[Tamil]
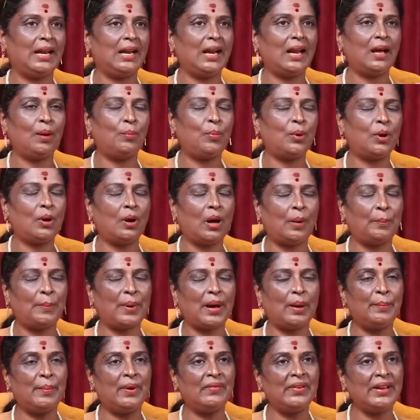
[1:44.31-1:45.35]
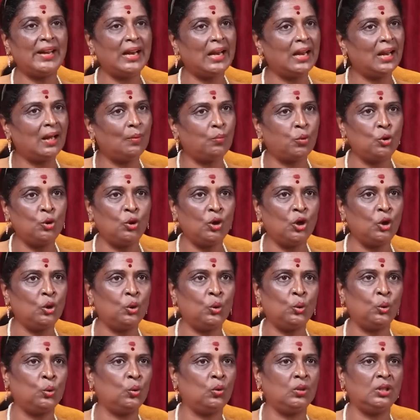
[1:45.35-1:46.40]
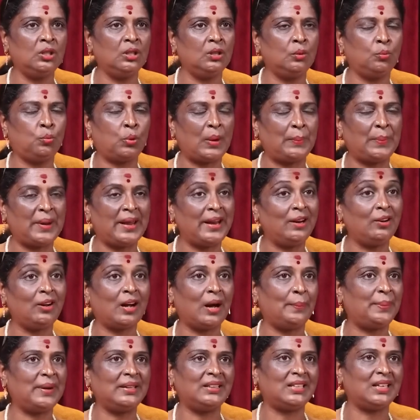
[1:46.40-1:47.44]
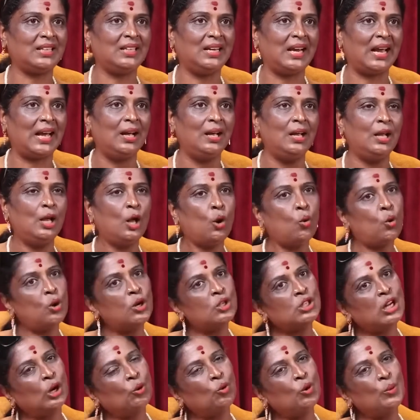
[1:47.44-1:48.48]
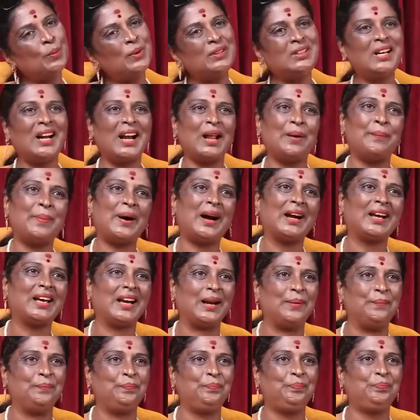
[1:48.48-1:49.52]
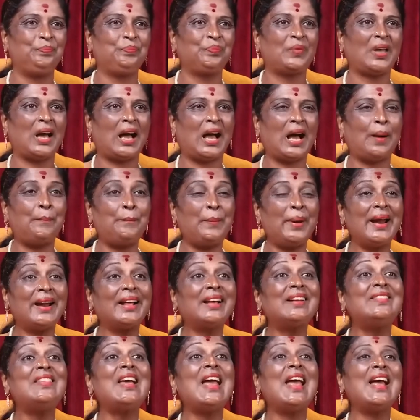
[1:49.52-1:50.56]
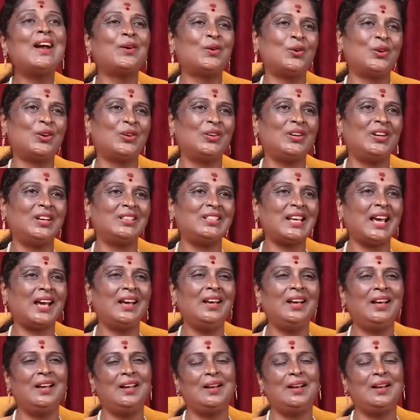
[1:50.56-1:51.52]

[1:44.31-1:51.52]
எல்லா அப்பா அம்மாவையும் எல்லா பொண்ணுங்களும் வந்து பையனும் காப்பாத்துறதில்ல ஒரு சில குடும்பத்தில் நான் பார்க்குறேன் அப்போ எனக்கு அந்த ஏக்கம் இருக்குது சே